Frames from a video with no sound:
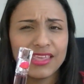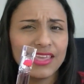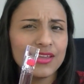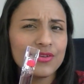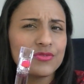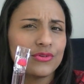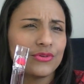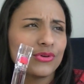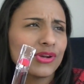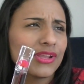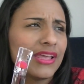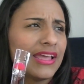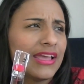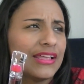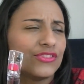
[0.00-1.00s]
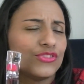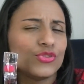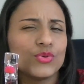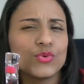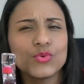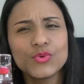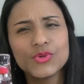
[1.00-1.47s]
Es un olor
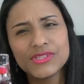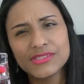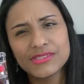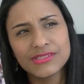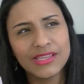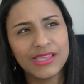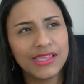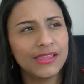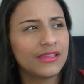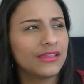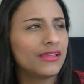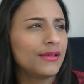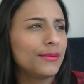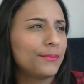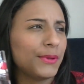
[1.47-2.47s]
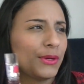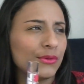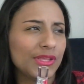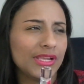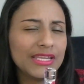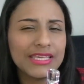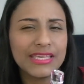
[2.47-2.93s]
dulce, pero
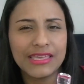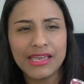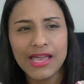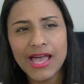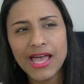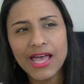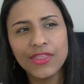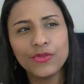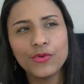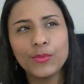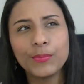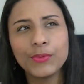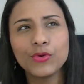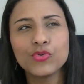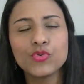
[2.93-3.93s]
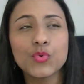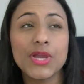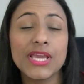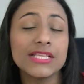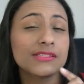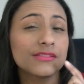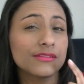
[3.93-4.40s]
delicado, pero no
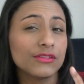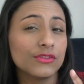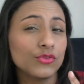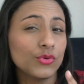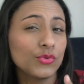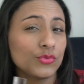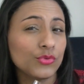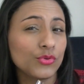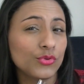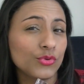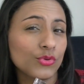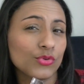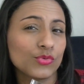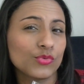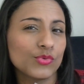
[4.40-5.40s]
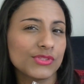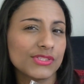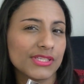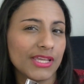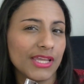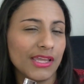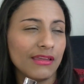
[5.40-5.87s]
es, no un olor
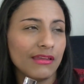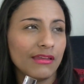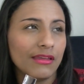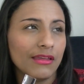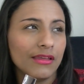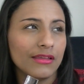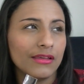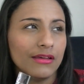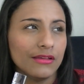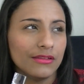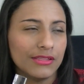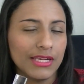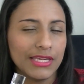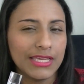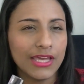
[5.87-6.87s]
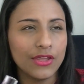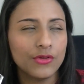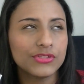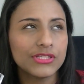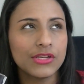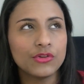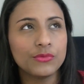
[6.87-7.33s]
dulce ah, delicado,
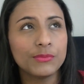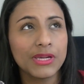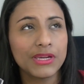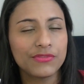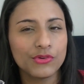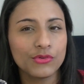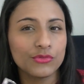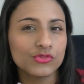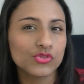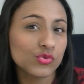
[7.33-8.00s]
o sea, no me refiero,